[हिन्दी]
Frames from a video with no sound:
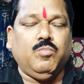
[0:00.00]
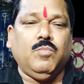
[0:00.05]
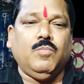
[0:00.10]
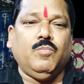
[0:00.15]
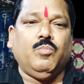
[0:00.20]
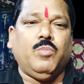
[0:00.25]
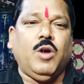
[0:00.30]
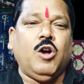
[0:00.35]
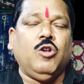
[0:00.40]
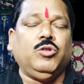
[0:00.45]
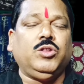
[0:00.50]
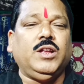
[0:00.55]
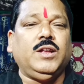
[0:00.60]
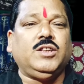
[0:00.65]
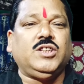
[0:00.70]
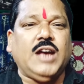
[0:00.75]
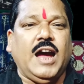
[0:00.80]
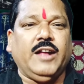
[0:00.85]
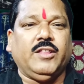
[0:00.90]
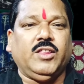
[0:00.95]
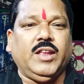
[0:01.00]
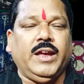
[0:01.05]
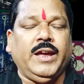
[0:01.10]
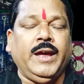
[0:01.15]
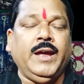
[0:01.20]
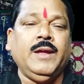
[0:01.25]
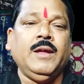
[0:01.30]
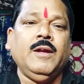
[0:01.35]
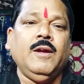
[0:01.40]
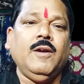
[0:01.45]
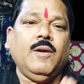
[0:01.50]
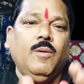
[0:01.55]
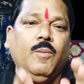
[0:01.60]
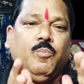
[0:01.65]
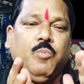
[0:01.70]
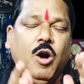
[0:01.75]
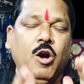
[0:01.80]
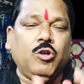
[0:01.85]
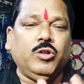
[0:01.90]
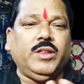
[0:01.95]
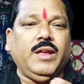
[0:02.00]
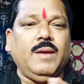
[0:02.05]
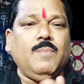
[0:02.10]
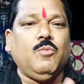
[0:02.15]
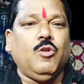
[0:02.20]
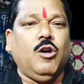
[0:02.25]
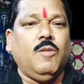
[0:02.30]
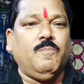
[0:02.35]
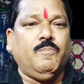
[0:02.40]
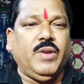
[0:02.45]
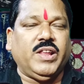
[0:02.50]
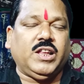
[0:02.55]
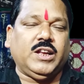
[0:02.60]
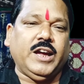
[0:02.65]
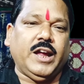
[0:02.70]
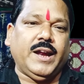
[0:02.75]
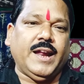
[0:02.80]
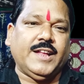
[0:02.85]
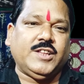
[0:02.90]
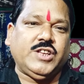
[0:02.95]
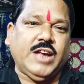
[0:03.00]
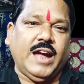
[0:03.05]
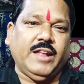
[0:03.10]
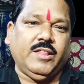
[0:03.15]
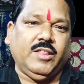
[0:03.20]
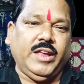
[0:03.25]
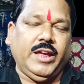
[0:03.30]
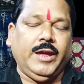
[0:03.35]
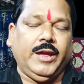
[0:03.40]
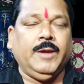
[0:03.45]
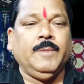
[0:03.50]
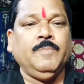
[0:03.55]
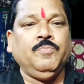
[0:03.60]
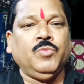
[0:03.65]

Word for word: बहुत ही चाहते हैं बहुत ही मोहब्बत करना चाहते हैं